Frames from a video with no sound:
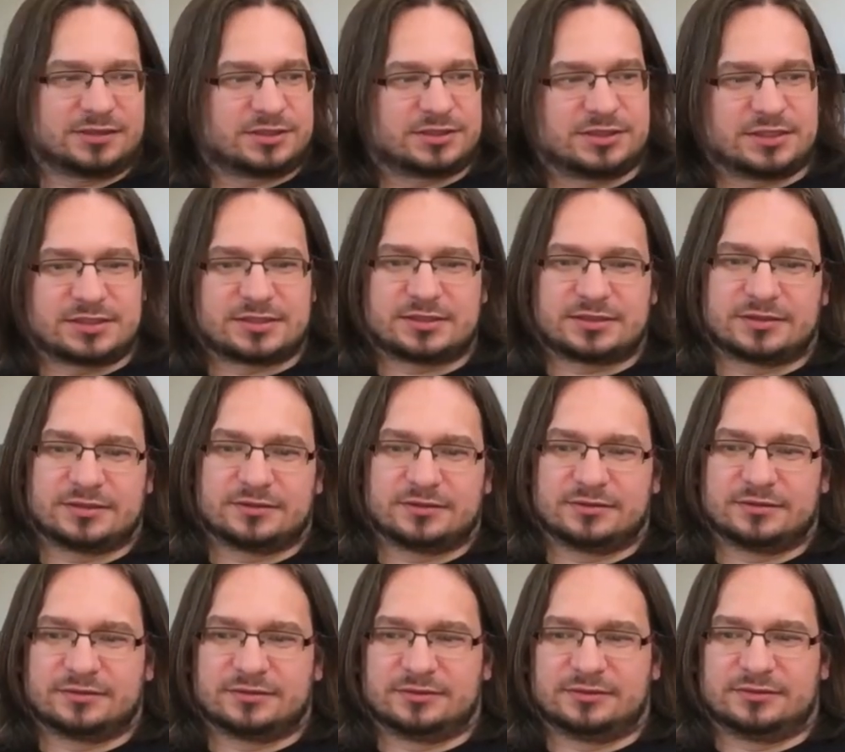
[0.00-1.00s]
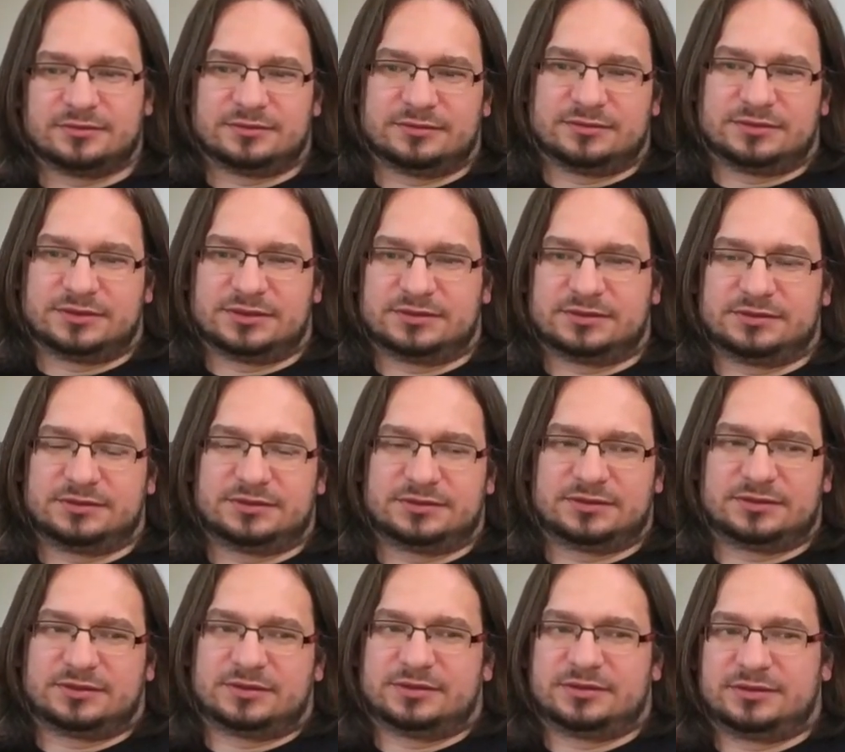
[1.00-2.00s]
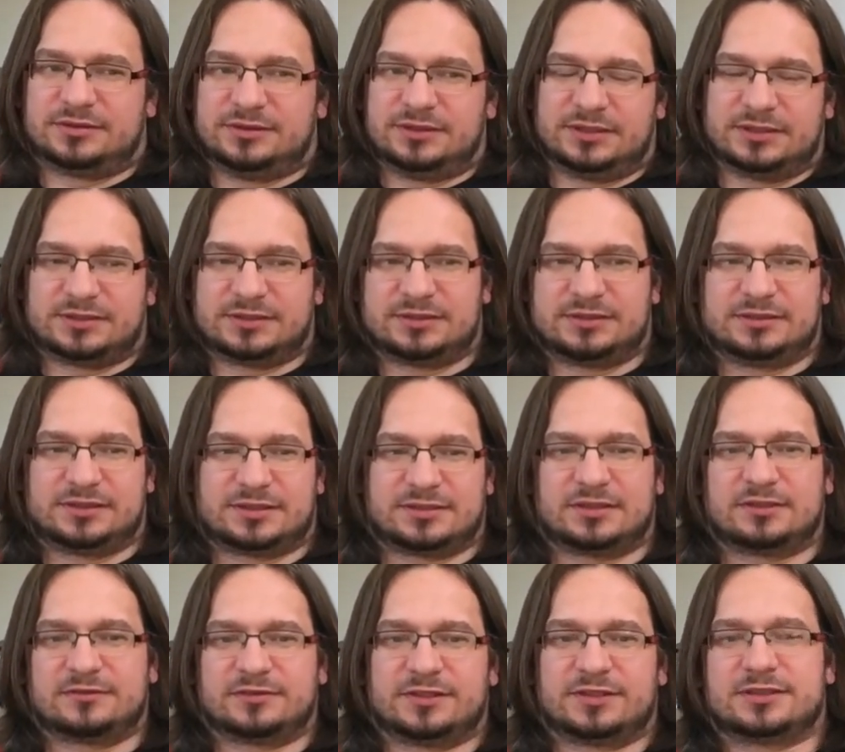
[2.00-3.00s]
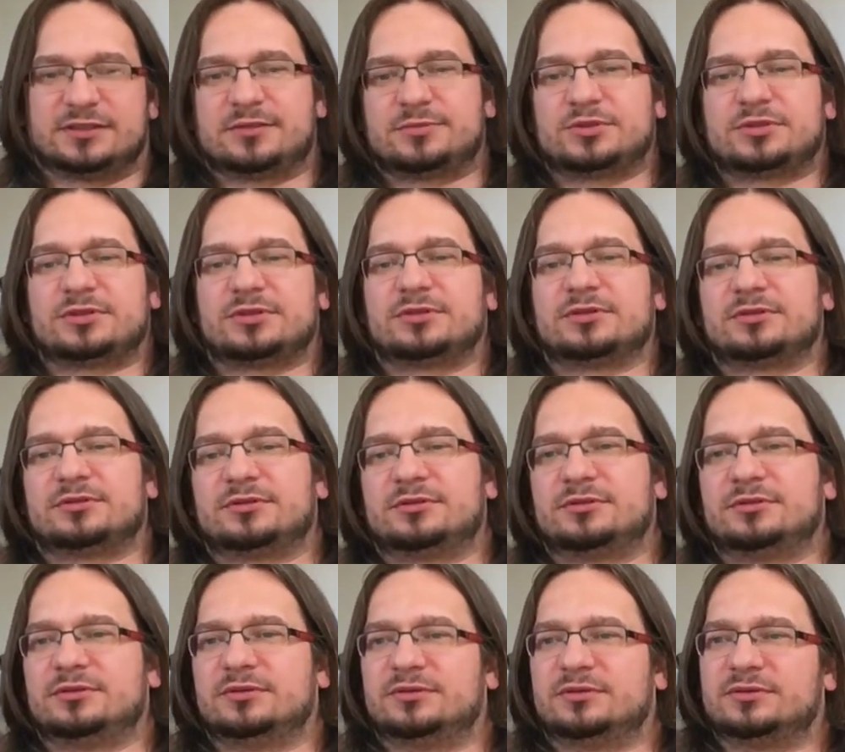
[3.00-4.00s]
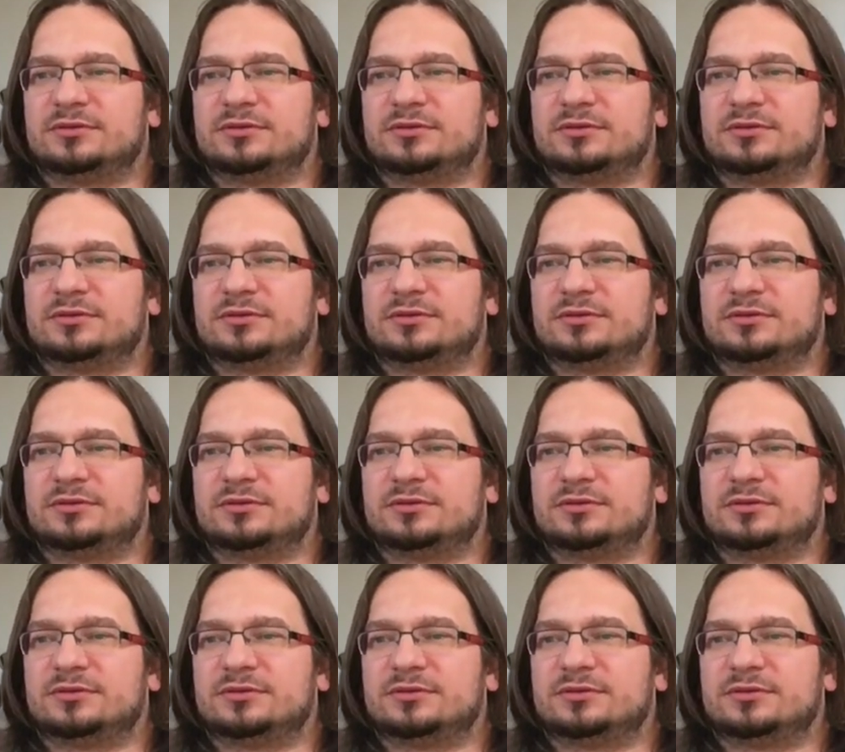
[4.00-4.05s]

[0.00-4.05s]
ale to też jest jest zastanawianie się dobrze, to